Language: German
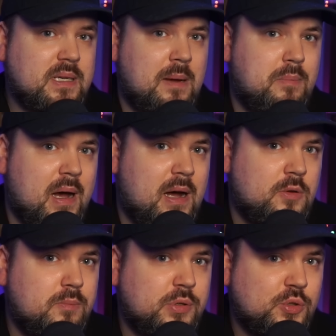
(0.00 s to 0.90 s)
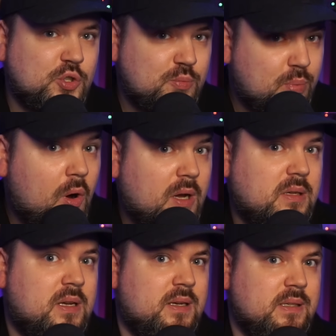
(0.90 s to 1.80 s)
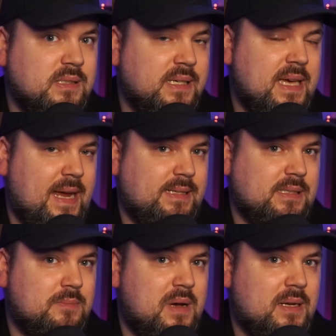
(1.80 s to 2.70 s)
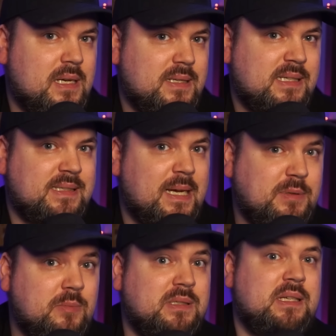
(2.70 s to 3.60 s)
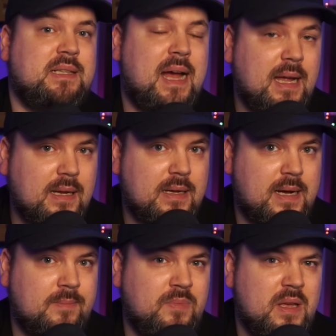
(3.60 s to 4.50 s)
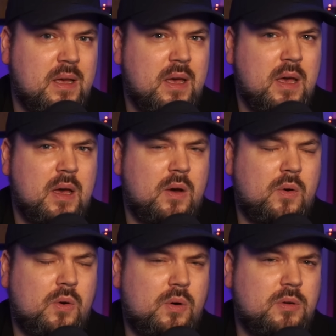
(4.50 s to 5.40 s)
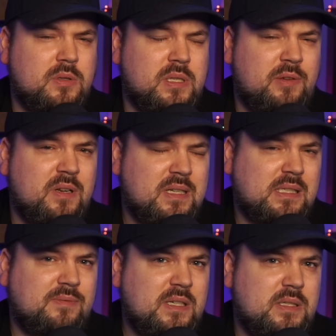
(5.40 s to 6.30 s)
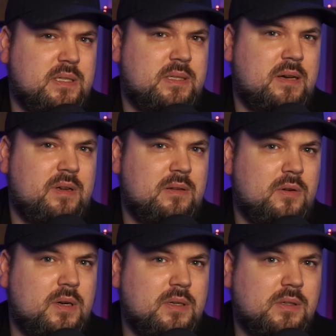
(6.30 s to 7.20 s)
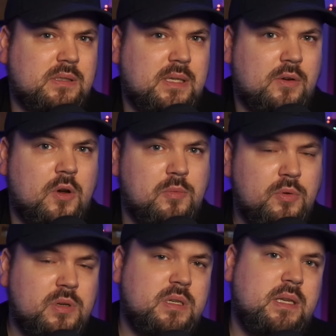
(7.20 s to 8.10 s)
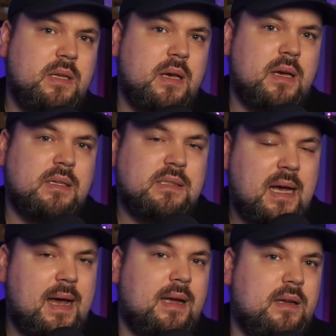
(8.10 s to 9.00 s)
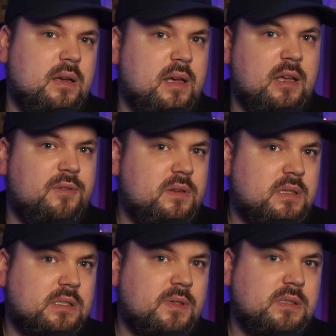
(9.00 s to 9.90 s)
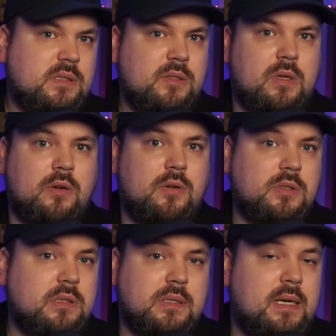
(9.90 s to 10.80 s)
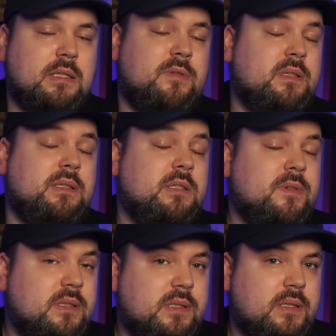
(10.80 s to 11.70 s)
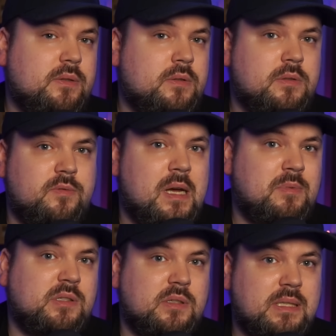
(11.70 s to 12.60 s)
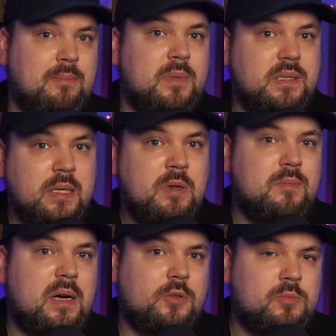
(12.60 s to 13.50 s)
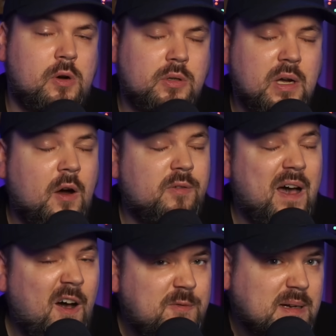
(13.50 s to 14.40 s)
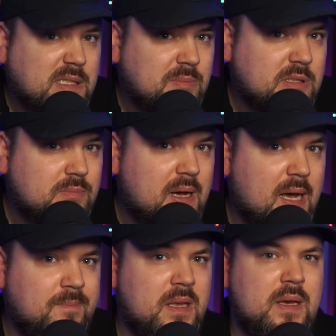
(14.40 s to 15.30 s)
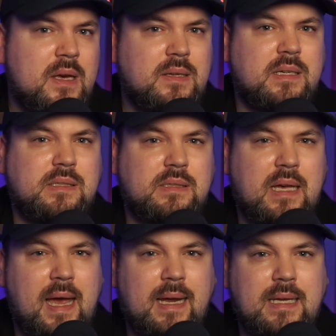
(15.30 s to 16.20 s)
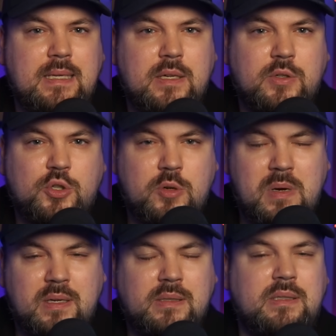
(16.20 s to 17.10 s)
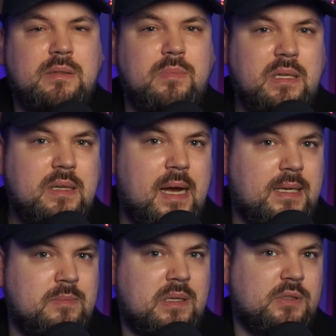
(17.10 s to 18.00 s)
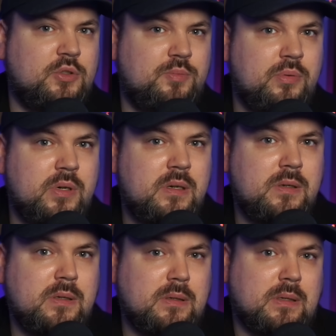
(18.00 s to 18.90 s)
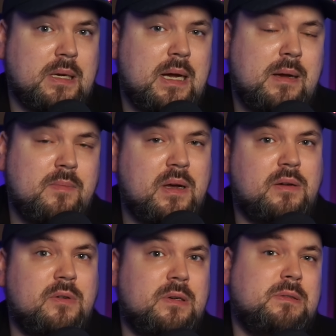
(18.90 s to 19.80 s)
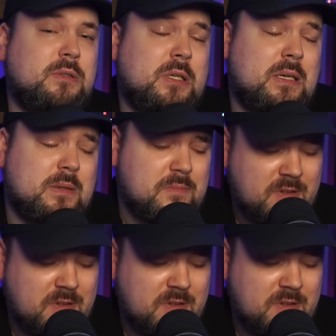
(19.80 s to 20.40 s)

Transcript: mit einem paralympischen Sportler diese Gags gemacht hat, der selbst über sich lachen kann. Und ich finde das wichtig, ja, wenn Leute aus der Community sagen, ich finde das witzig oder größtenteils finden sie es witzig und wir haben das zusammen mit ihm gemacht, um auch darauf aufmerksam zu machen, dass es eigentlich schlimmer ist, diesen Mitleid immer zu spüren, ja, oder statt